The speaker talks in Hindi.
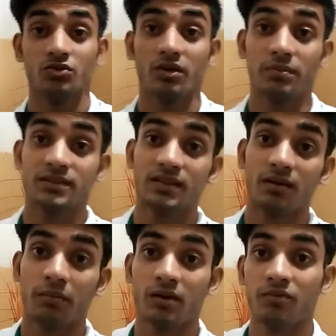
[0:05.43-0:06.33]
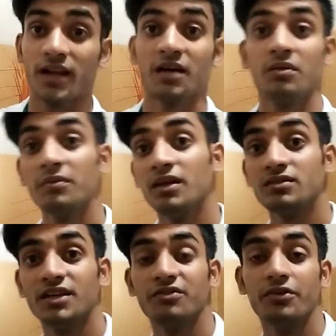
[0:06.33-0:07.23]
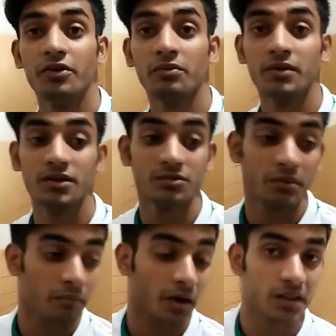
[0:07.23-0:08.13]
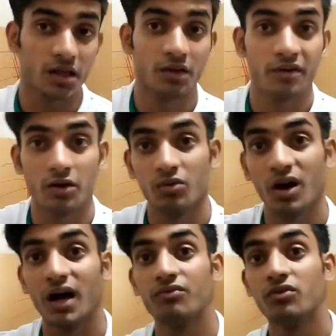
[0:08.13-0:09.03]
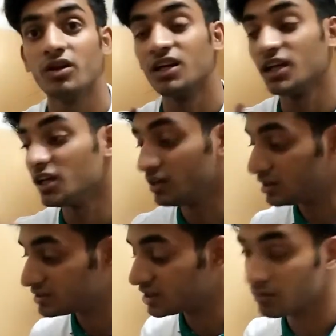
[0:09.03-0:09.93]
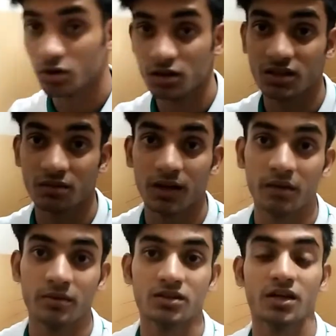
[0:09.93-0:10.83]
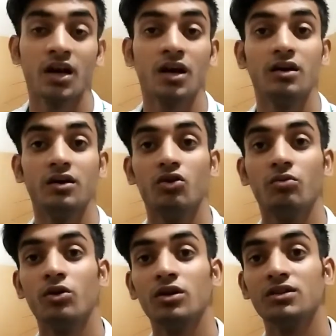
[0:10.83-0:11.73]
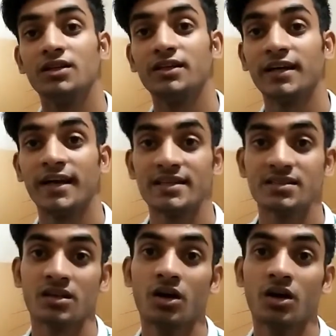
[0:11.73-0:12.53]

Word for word: वापस से आपका वेलकम है मेरी इस नई वीडियो में जिसमें मैं बात करने वाला हूँ आईफोन के नए रिलीज़ के मॉडल्स के बारे में जिसका नाम जो मॉडल्स हैं टेन एस